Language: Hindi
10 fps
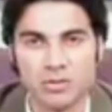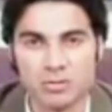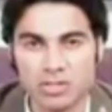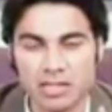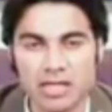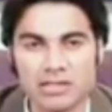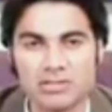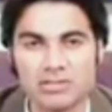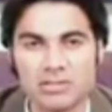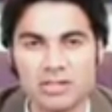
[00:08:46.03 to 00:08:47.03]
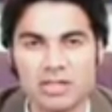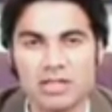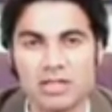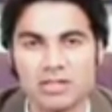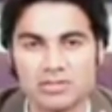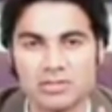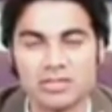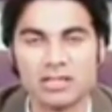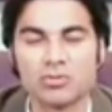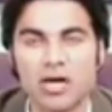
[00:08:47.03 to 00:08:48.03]
है उसने कहा जिसके
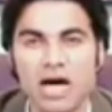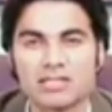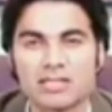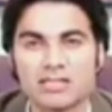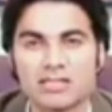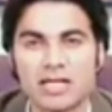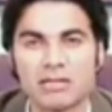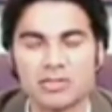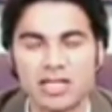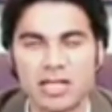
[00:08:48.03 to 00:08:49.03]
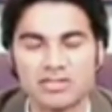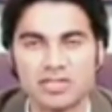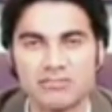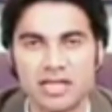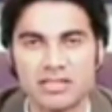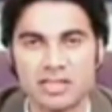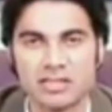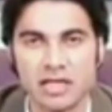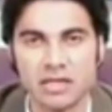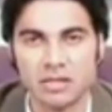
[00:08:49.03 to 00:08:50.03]
जिधर तू हाथ कर देगा मुझे एक आशीर्वाद
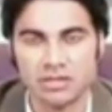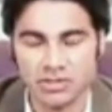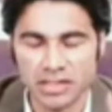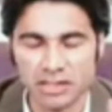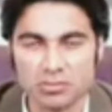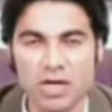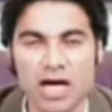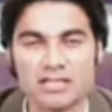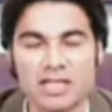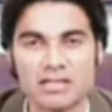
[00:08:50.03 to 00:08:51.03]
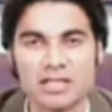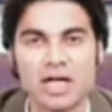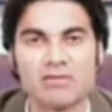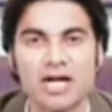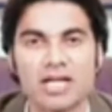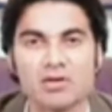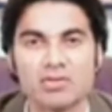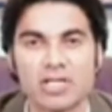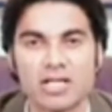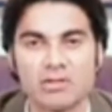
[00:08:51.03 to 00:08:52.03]
दिया था जिधर तू हाथ कर देगा वहां
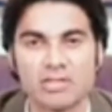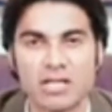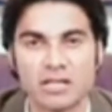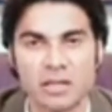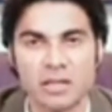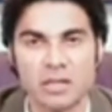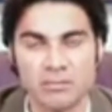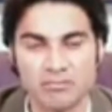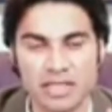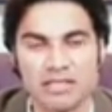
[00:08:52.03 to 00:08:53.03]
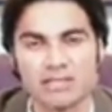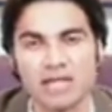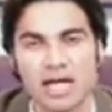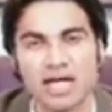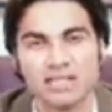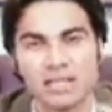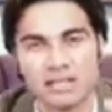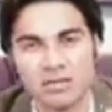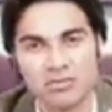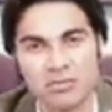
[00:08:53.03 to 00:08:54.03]
लोग चंगे हो जाएंगे मैं इधर से हाथ
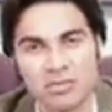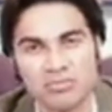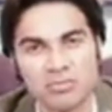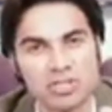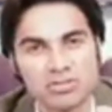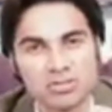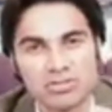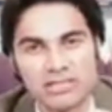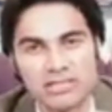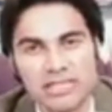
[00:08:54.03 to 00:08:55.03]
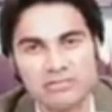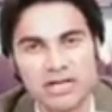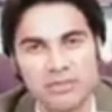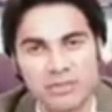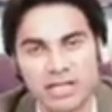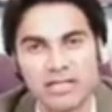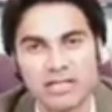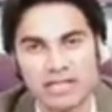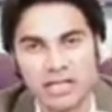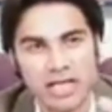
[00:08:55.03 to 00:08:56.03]
करता हूं मुझे जरूरत नहीं है वहां पर आने
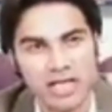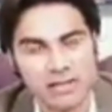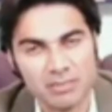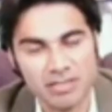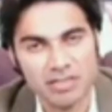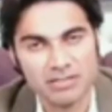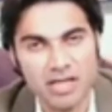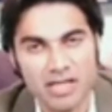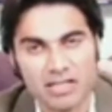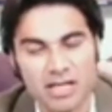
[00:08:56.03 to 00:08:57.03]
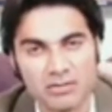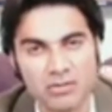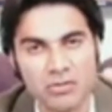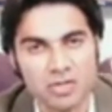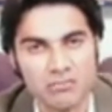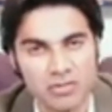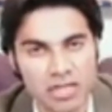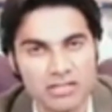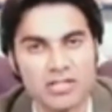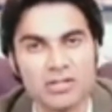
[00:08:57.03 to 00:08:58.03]
की अगर मैं यहीं से हाथ कर दूं
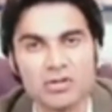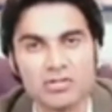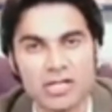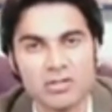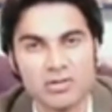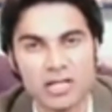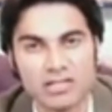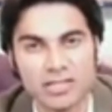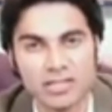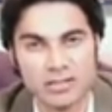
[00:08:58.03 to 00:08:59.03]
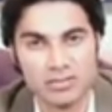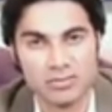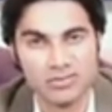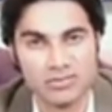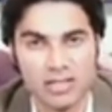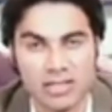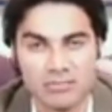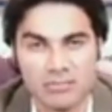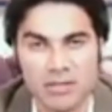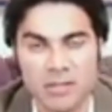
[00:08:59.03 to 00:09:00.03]
यहीं से लोग चंगे होने लग जाएंगे यीशु मसीह के
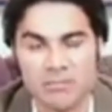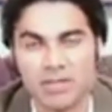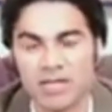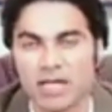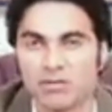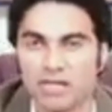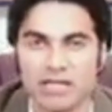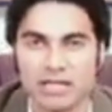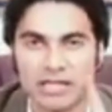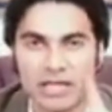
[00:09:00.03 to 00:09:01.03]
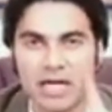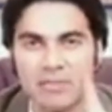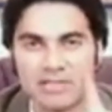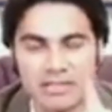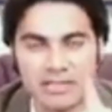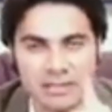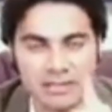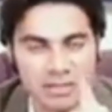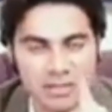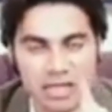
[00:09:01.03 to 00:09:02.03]
नाम में मैं कह रहा हूं कि एक ने कहा बजेंद्र
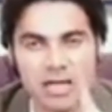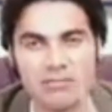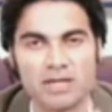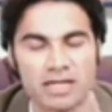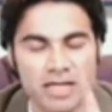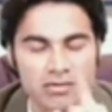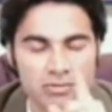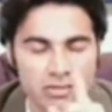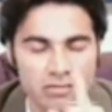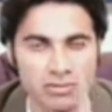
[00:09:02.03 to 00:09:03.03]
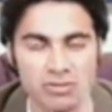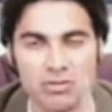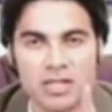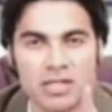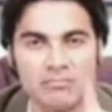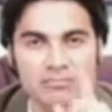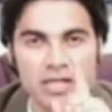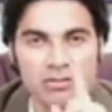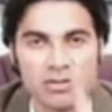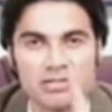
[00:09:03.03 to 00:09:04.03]
सिंह मेला मैं कह रहा हूं कि सुनो
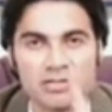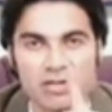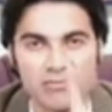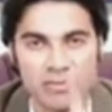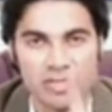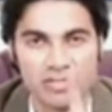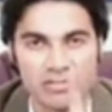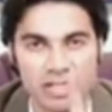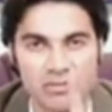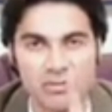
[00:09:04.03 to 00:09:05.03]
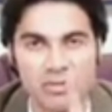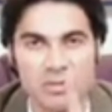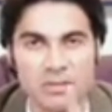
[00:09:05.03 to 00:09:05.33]
मैं कोई सिख फैमिली नहीं हूं